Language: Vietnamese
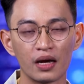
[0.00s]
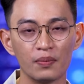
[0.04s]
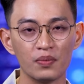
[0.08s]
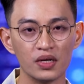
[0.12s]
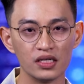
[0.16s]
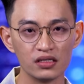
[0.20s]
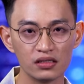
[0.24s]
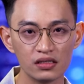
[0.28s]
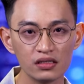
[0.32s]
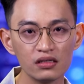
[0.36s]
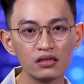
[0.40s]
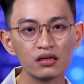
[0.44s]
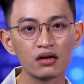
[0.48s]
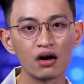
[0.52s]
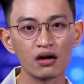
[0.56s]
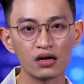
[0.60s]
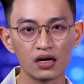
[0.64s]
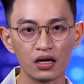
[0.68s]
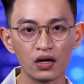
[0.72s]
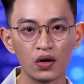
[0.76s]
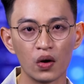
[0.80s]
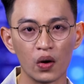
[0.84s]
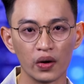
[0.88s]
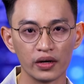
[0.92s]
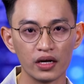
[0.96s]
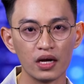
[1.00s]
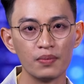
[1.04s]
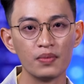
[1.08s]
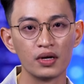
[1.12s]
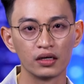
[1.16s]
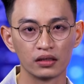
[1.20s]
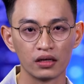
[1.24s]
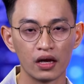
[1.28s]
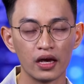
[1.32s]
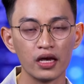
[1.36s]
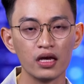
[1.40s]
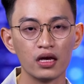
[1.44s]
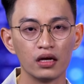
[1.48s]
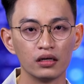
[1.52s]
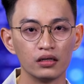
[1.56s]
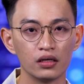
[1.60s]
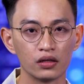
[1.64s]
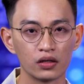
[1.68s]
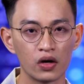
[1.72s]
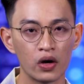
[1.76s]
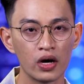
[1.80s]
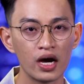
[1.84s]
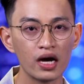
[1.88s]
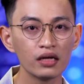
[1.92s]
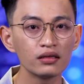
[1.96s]
là mình chưa có cơ hội để mình thể hiện được
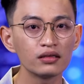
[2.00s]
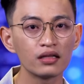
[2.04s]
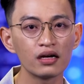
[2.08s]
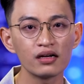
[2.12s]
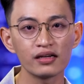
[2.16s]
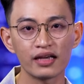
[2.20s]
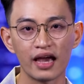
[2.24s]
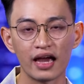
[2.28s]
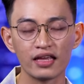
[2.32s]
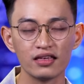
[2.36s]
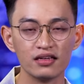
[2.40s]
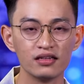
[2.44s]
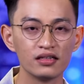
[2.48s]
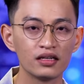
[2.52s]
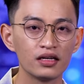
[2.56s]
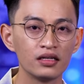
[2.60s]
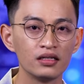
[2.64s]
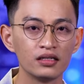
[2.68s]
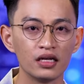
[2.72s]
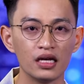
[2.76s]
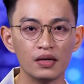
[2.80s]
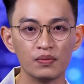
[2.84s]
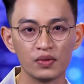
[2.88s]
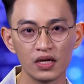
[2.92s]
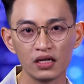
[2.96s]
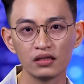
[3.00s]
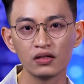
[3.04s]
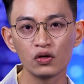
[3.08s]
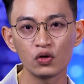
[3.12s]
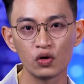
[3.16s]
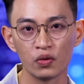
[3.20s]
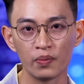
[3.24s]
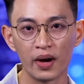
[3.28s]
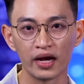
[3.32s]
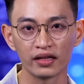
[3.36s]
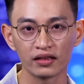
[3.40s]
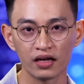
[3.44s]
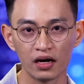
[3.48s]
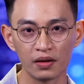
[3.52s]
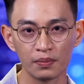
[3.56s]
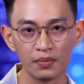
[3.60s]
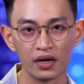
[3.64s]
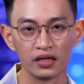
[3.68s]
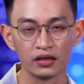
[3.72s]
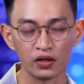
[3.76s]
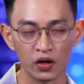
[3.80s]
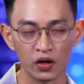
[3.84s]
hết tất cả những kinh nghiệm kiến thức của bản thân mình